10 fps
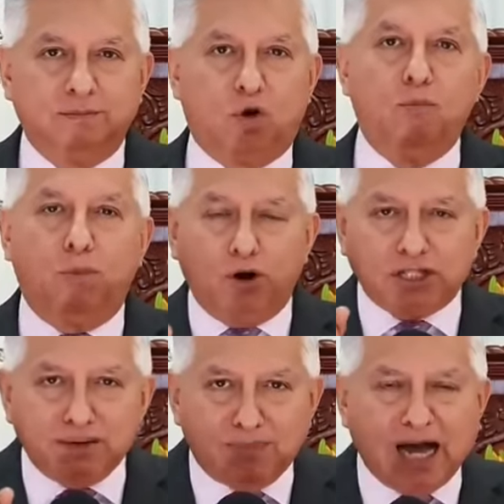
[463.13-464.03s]
con
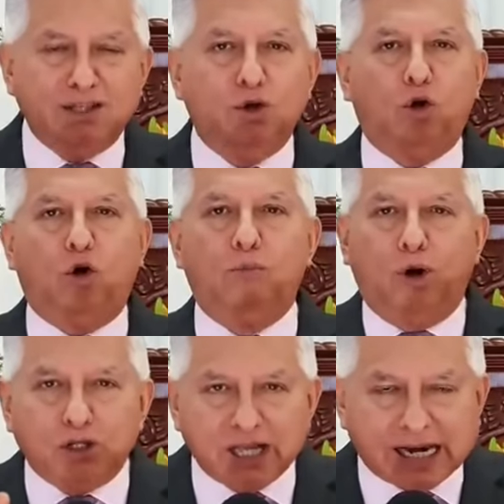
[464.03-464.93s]
voz de mando, con
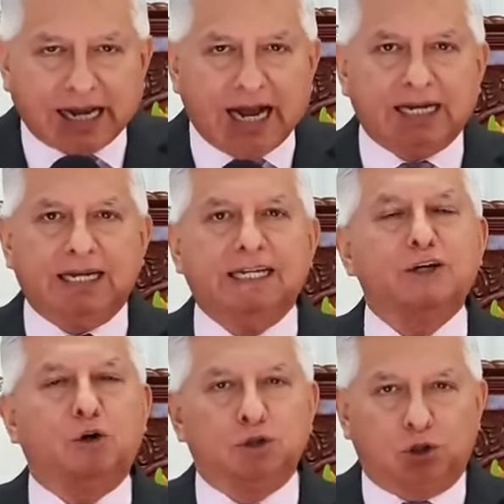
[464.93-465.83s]
voz de arcángel y
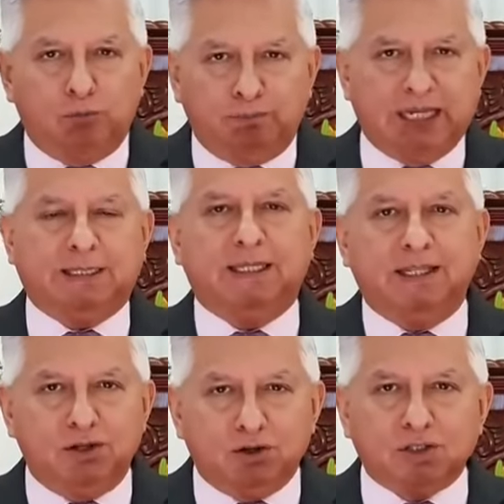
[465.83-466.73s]
con trompeta de
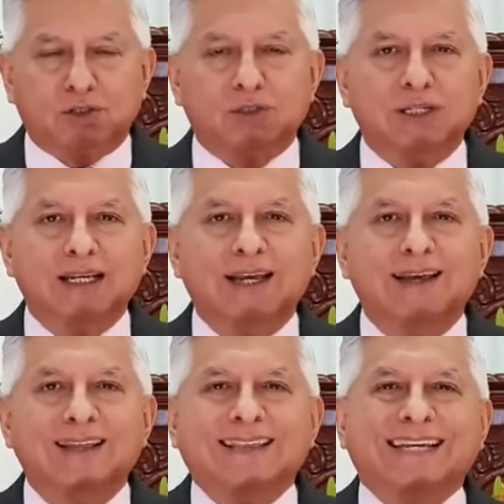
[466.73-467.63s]
Dios,
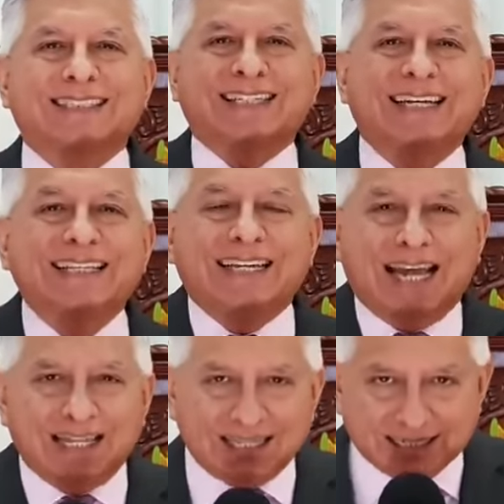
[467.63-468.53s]

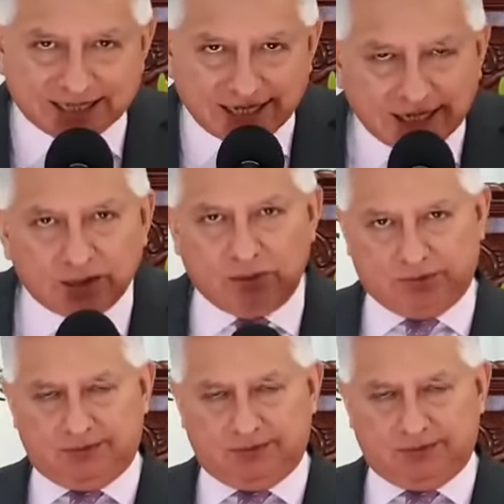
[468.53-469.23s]
descenderá del cielo.